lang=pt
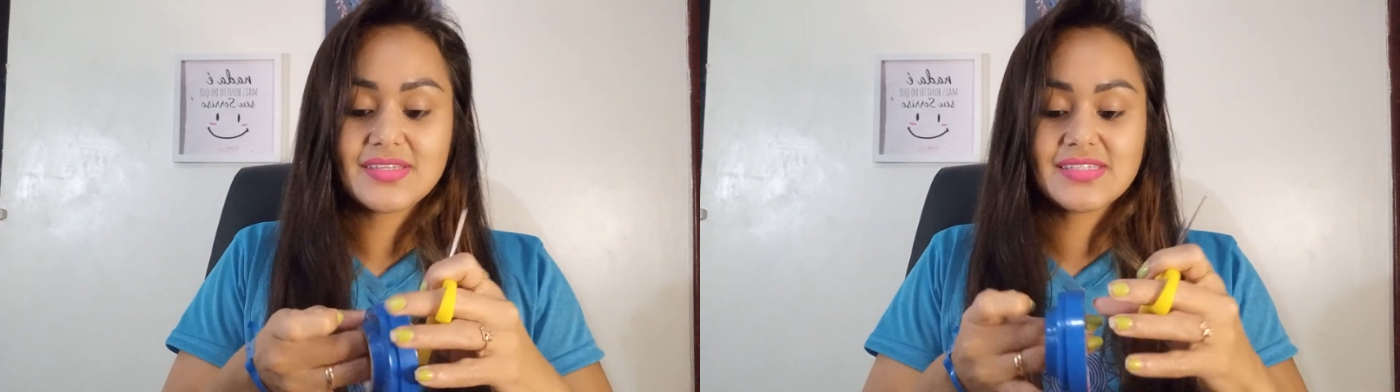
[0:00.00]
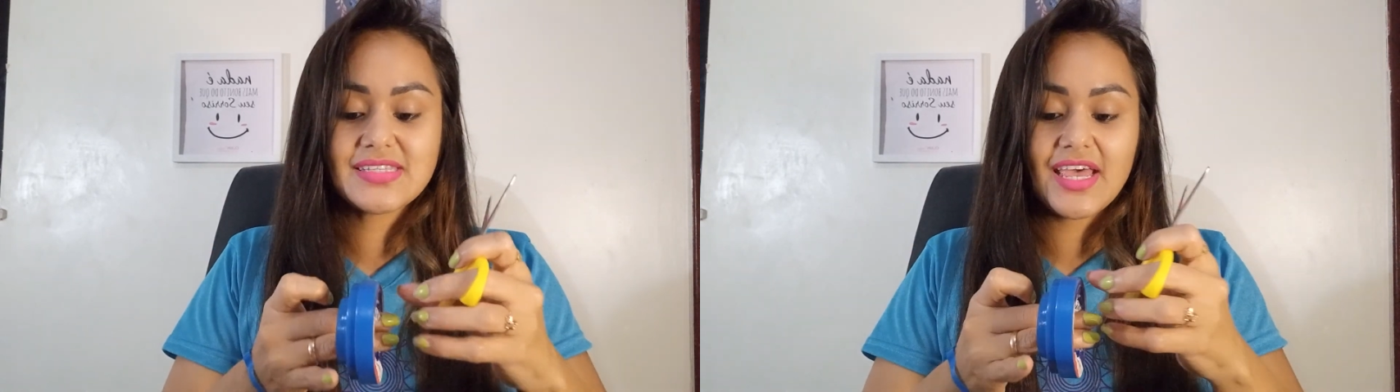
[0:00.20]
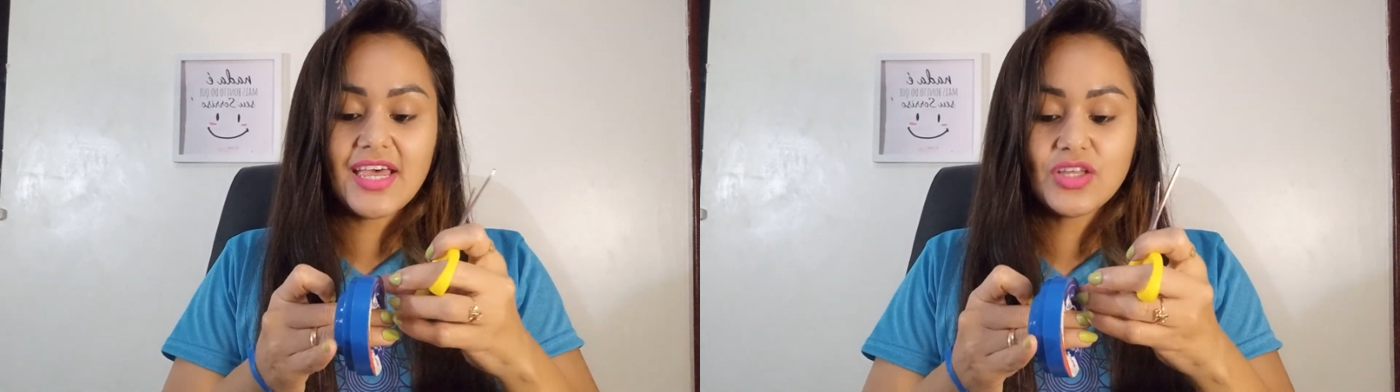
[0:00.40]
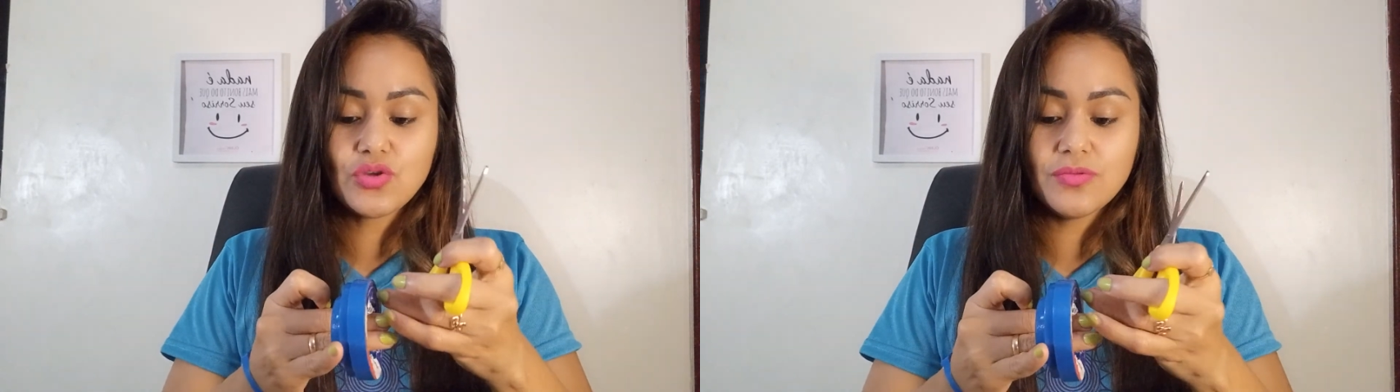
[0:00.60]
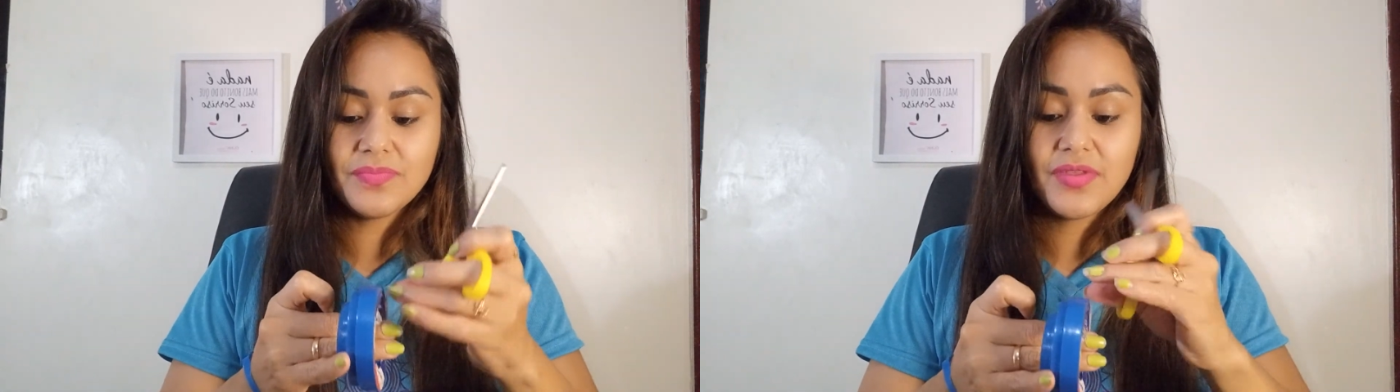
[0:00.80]

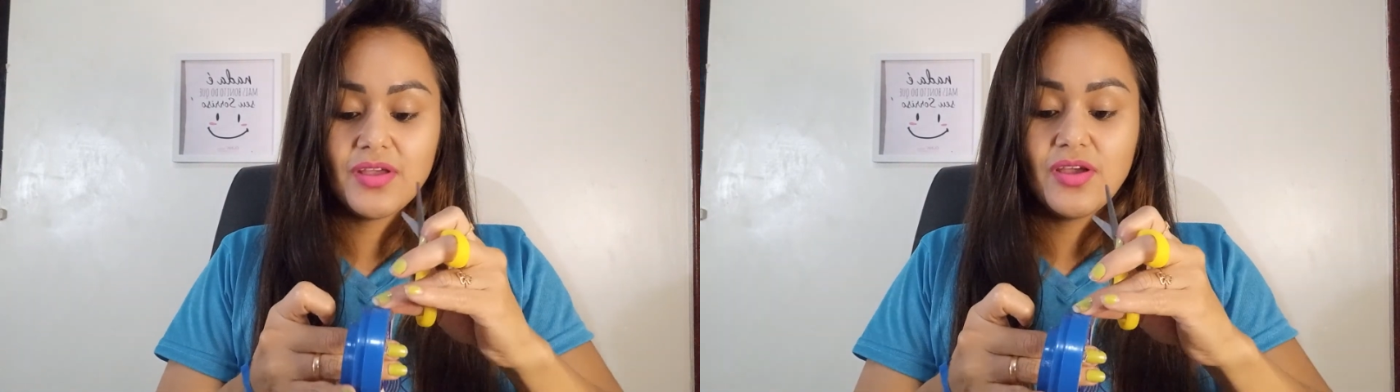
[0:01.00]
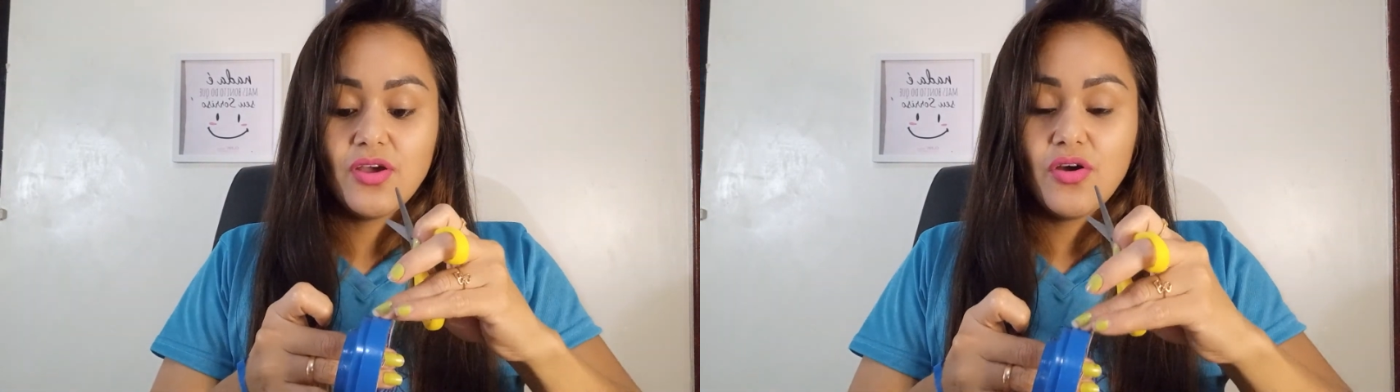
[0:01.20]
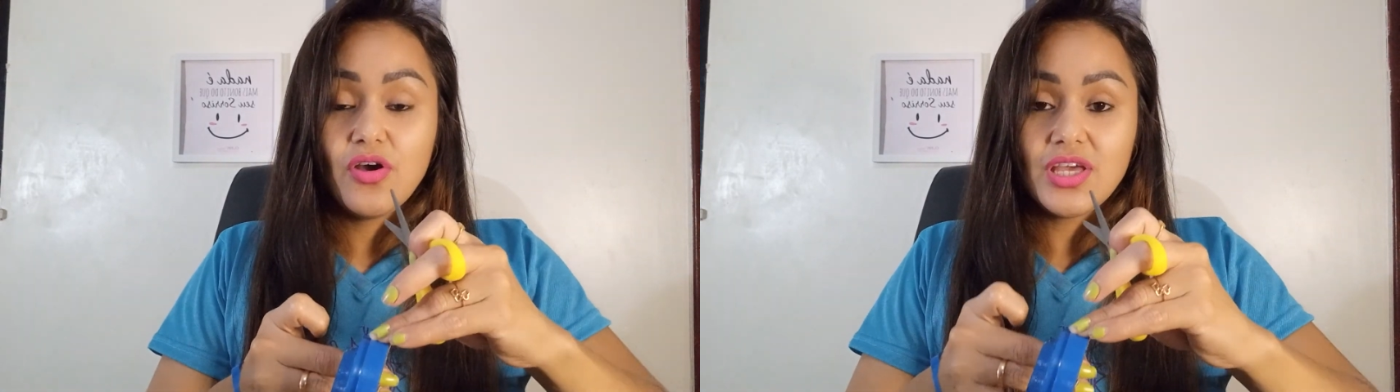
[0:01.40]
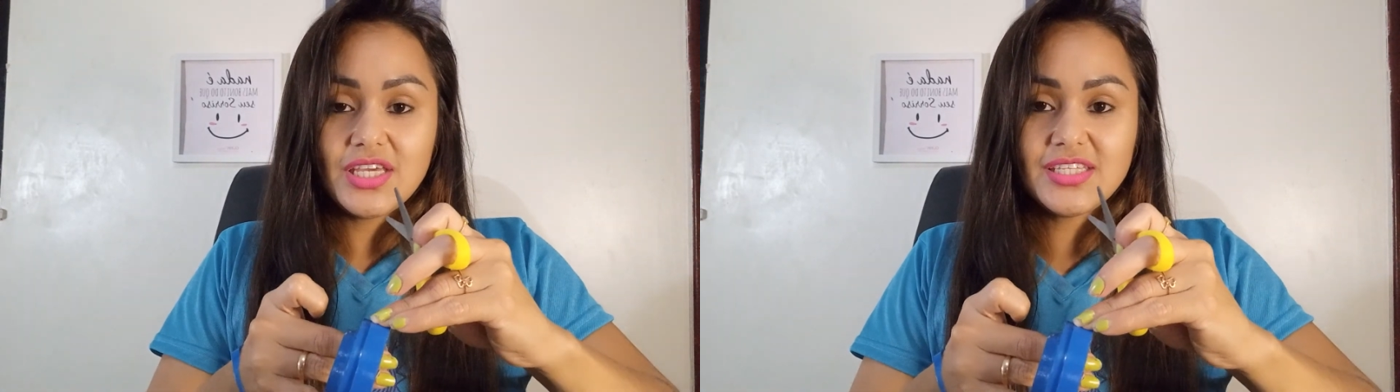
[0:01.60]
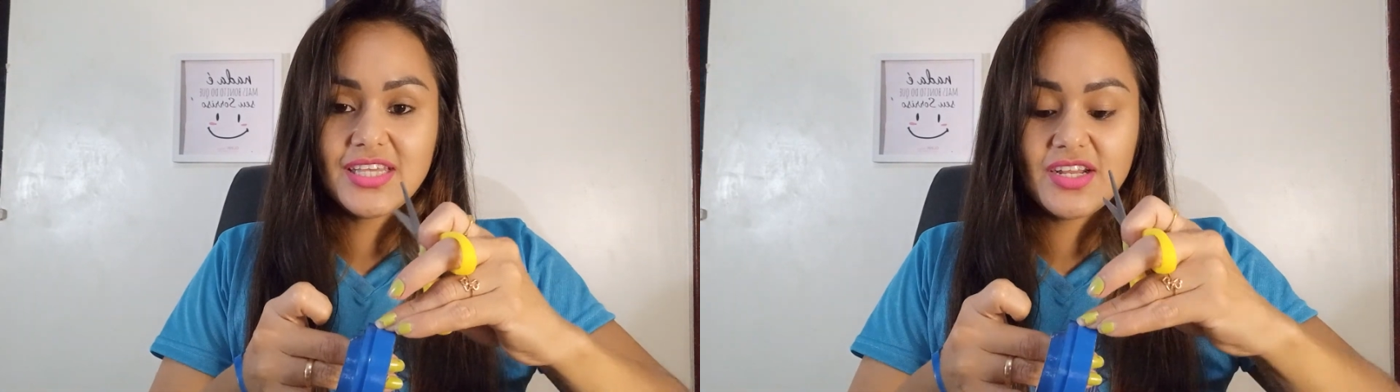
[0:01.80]
certo?
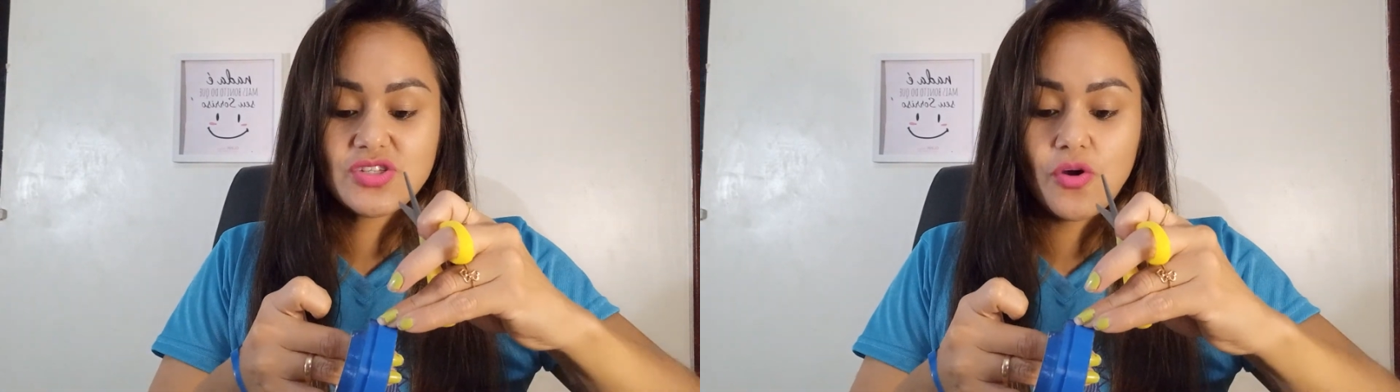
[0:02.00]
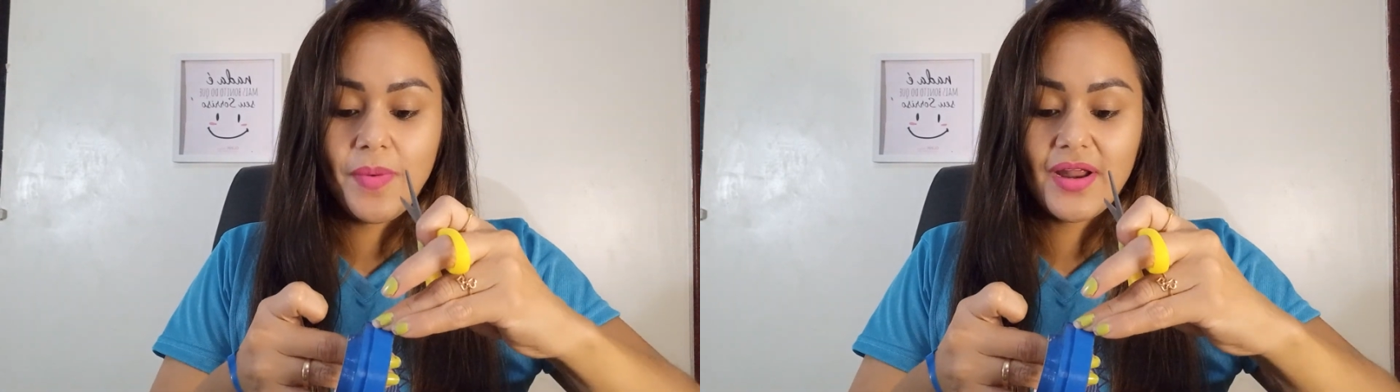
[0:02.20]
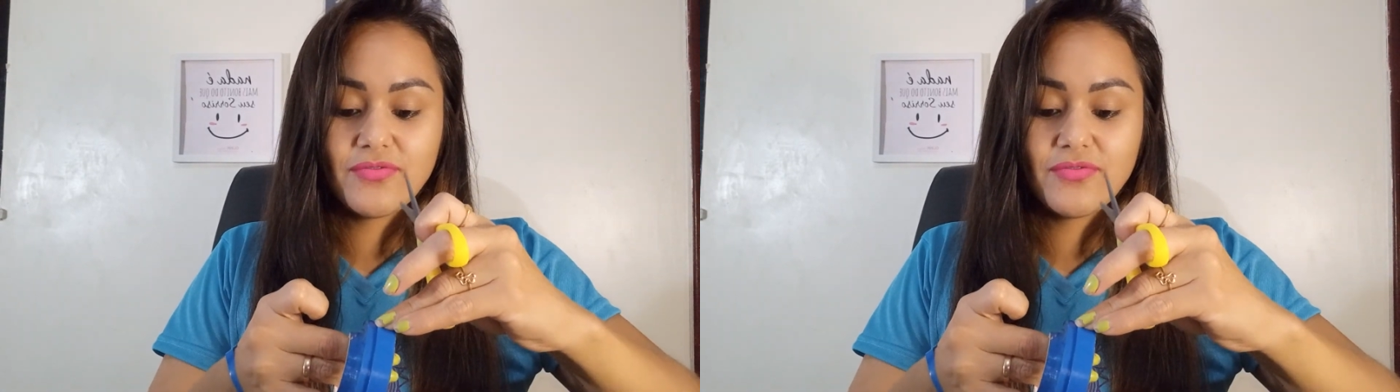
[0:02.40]
Interessou para